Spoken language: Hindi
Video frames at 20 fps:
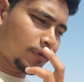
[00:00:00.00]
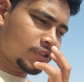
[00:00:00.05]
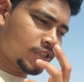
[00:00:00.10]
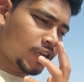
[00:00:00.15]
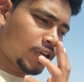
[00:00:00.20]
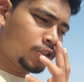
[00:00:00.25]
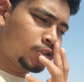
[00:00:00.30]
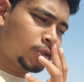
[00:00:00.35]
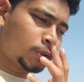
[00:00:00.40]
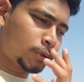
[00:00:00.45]

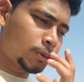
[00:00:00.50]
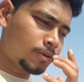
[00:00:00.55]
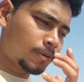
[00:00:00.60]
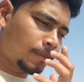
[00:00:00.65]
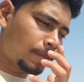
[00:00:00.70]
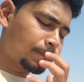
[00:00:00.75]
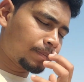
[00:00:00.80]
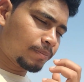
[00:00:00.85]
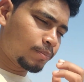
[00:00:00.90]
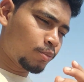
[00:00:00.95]
शायद जो
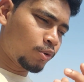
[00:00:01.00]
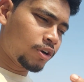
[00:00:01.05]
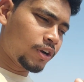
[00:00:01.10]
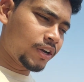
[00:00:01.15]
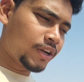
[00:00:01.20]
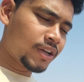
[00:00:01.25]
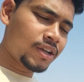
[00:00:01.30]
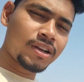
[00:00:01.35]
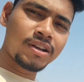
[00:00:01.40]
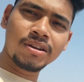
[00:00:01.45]

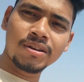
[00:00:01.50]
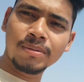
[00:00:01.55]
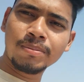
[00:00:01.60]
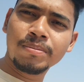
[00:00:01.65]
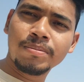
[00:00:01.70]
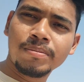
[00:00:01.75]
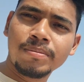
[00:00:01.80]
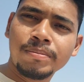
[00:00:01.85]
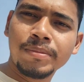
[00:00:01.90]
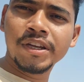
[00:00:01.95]
पॉलिटिकल
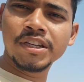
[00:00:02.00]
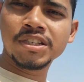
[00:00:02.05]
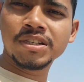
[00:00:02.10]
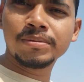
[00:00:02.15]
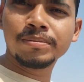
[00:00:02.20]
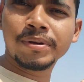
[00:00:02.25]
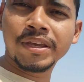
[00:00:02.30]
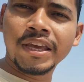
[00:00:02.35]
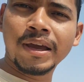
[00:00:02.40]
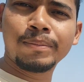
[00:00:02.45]

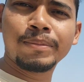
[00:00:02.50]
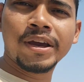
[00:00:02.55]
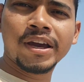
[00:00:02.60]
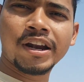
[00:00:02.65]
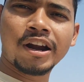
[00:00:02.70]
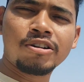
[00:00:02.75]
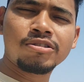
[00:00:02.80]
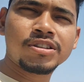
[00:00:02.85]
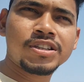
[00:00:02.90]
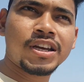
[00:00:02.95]
बेस्ड या
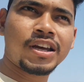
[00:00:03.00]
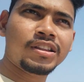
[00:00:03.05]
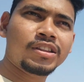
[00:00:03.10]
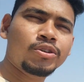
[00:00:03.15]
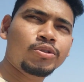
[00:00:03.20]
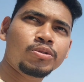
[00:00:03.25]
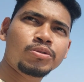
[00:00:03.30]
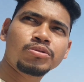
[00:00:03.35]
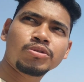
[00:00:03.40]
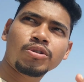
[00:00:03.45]
बैकग्राउंड से आते
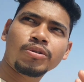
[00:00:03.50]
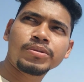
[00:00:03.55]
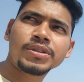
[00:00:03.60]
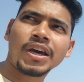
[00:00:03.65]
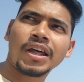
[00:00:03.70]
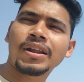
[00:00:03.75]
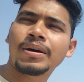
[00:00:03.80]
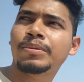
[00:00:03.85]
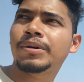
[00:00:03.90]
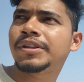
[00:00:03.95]
हैं उनको
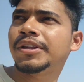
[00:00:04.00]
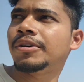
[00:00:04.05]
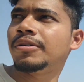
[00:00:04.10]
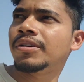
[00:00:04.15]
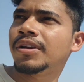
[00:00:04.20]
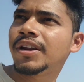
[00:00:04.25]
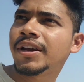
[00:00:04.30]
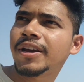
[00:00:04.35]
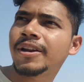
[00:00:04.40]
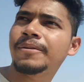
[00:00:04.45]
ज़्यादा पता
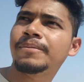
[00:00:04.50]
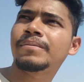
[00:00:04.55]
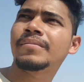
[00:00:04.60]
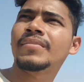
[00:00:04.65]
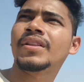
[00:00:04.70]
होगा लेकिन